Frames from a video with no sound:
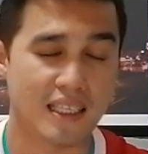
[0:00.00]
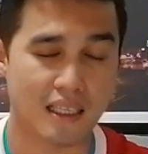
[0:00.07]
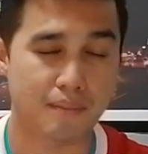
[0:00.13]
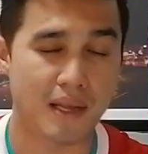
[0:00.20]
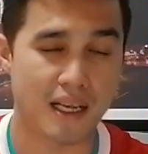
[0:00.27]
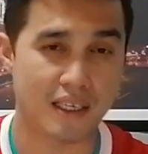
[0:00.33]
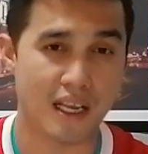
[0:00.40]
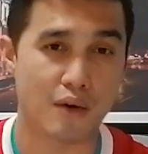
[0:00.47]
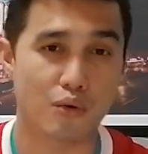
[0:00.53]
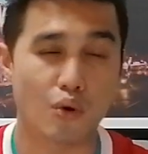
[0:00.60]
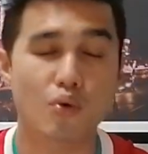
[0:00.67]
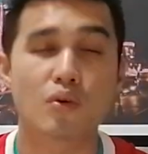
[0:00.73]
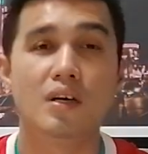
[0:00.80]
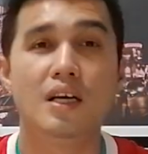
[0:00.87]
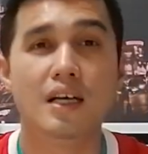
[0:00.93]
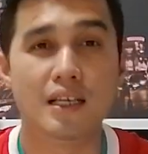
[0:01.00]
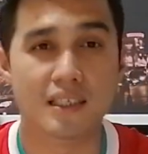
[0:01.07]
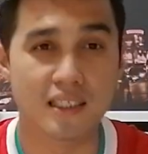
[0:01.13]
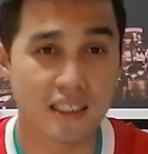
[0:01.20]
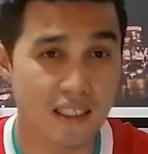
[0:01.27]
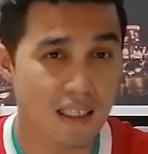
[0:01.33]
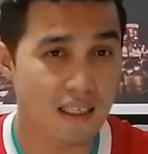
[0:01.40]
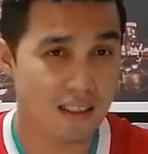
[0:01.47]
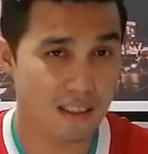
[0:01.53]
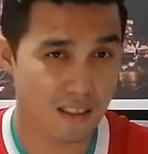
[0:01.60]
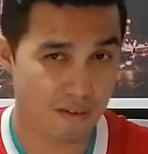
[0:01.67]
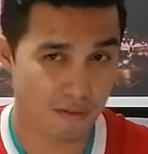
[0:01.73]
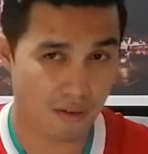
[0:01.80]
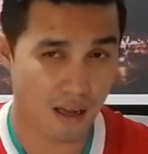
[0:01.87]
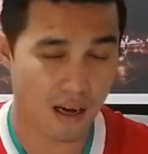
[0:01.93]
ในตำแหน่งแนวรุก หรือ
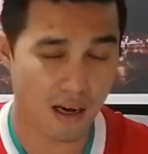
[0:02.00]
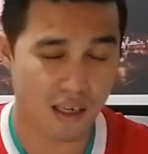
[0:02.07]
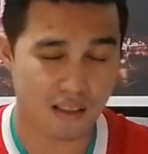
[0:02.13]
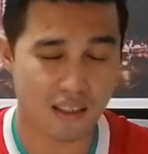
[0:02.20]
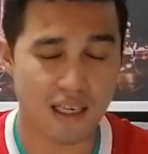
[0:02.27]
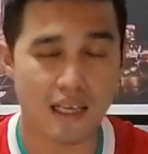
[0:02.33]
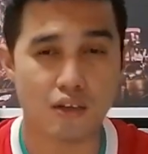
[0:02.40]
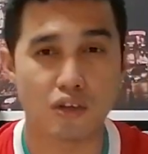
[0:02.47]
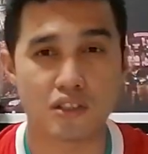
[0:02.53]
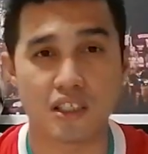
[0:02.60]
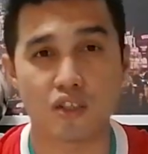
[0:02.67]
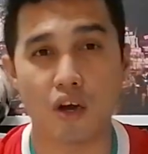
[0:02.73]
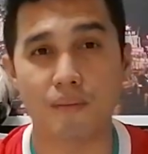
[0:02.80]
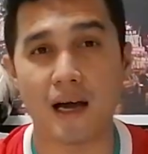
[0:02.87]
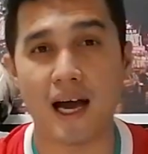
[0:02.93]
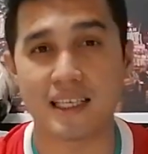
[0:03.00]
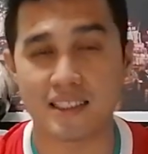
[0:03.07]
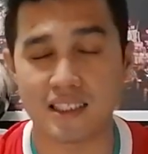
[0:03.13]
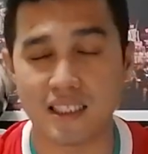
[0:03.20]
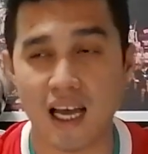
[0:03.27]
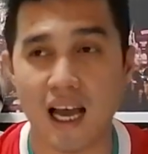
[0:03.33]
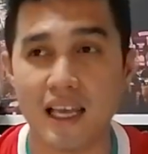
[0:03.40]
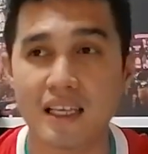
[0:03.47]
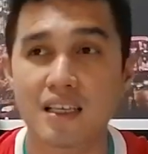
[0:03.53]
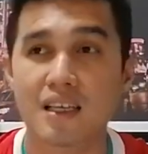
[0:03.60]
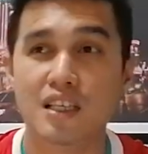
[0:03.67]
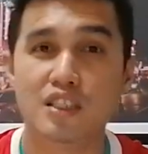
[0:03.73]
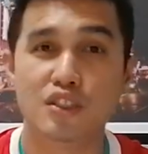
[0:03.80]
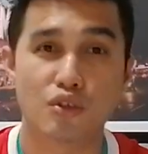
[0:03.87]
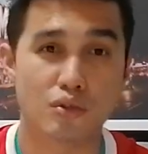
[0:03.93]
ทางด้านของเจนคอปอาจจะใช้
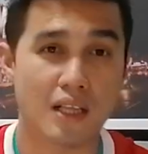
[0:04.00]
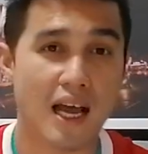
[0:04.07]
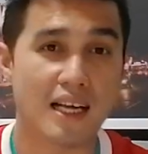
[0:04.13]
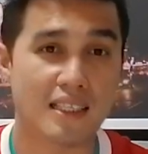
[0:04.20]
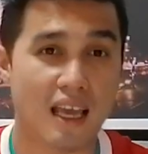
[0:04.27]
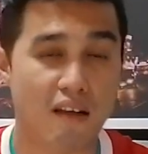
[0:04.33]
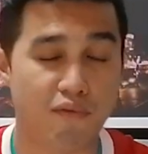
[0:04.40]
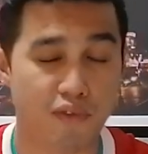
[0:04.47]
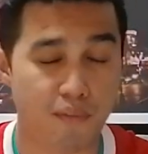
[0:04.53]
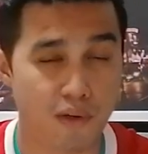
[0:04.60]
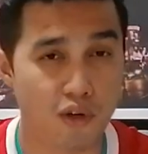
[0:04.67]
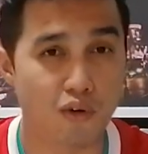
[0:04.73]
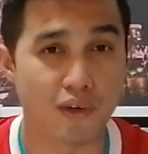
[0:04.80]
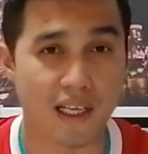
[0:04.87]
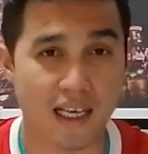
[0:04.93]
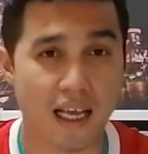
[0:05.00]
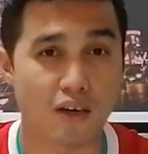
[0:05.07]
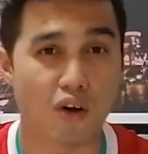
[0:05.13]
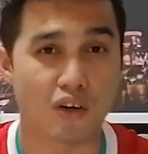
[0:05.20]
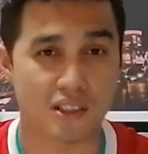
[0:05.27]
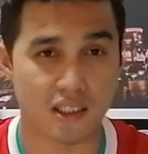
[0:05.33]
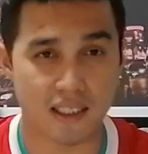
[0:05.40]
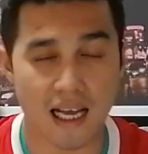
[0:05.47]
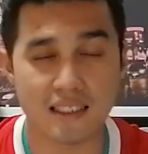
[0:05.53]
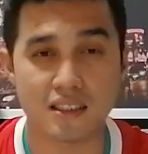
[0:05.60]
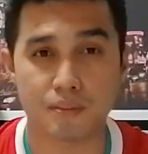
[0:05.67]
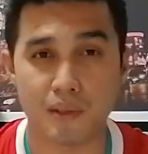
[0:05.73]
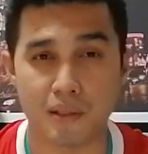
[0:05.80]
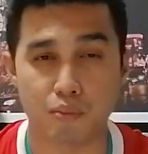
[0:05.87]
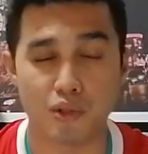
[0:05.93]
โชตาแทนฟิมิโนในการออกสตาร์ท
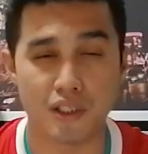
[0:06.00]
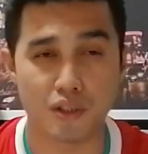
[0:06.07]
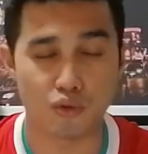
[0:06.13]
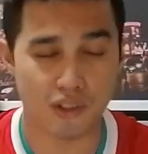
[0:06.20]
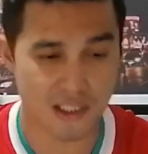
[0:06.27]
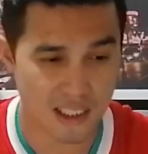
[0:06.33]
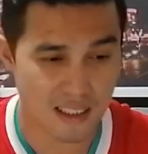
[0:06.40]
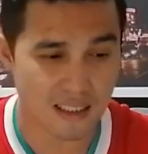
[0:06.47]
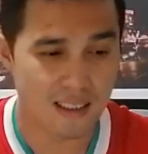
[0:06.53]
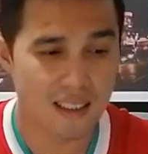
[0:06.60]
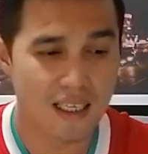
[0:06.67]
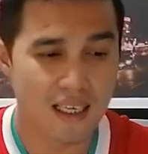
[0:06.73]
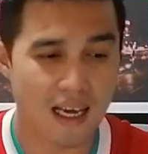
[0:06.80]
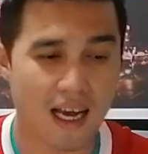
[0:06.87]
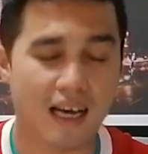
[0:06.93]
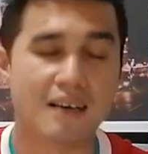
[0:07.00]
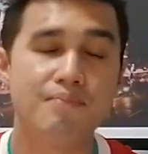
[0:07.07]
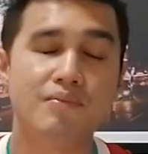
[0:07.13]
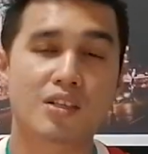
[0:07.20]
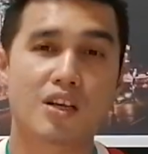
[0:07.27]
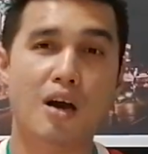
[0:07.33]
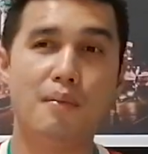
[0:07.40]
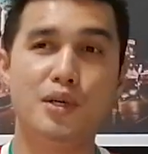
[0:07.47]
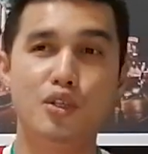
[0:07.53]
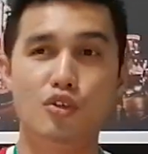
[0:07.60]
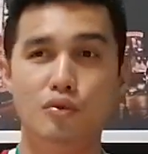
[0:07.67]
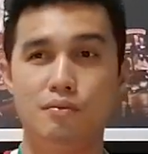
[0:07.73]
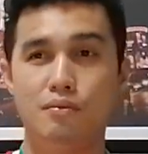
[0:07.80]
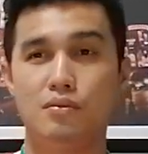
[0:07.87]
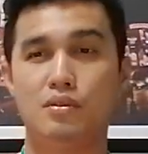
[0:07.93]
11ผู้เล่นตัวจริงอ่ะก็มาดู